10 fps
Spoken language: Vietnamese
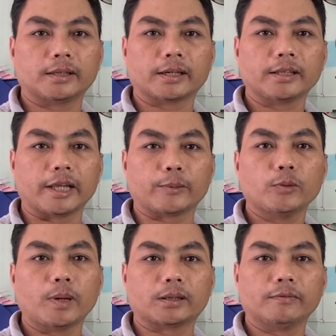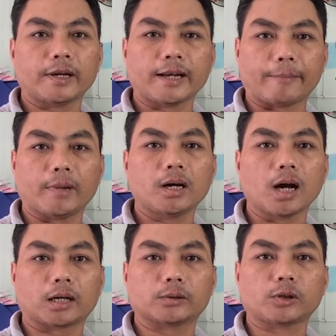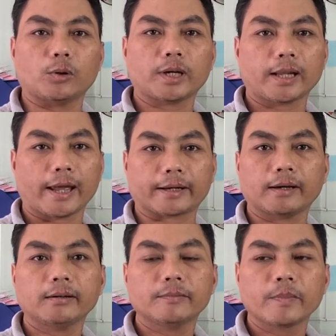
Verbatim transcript: thì cái tiệm của mình nó phải nằm ở gần cái chỗ khách hàng đó